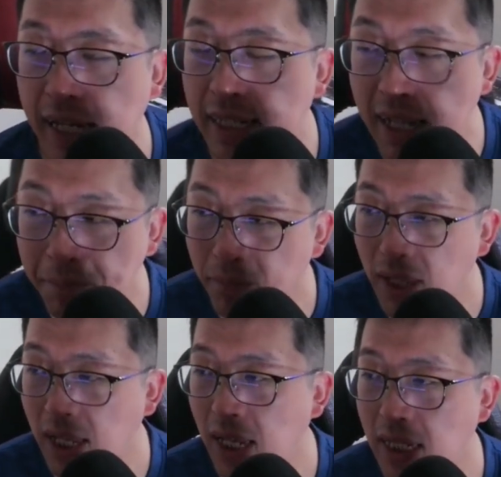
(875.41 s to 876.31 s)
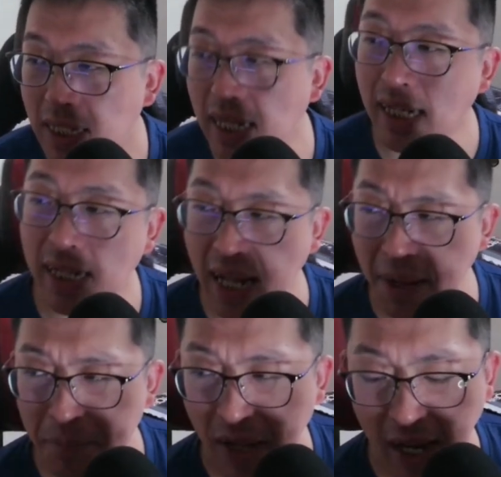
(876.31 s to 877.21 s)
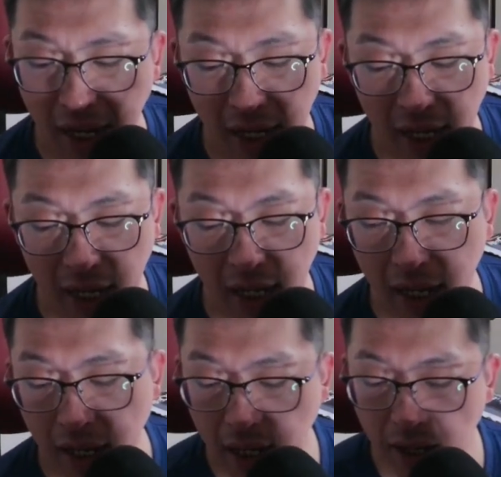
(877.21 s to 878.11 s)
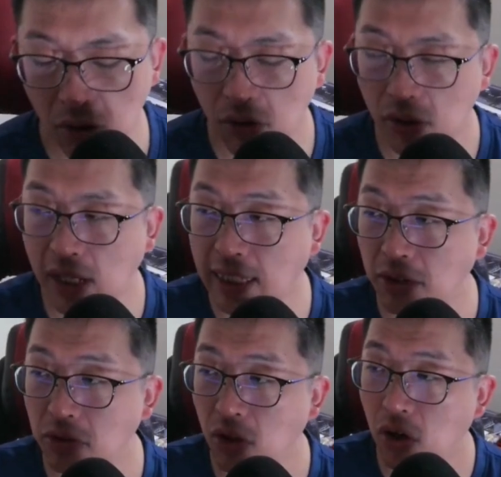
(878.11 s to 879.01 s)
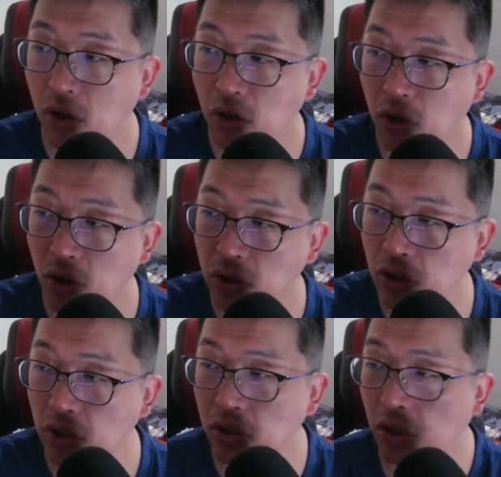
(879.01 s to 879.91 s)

で、えー、次回からね、えー、カタログの方、いろいろと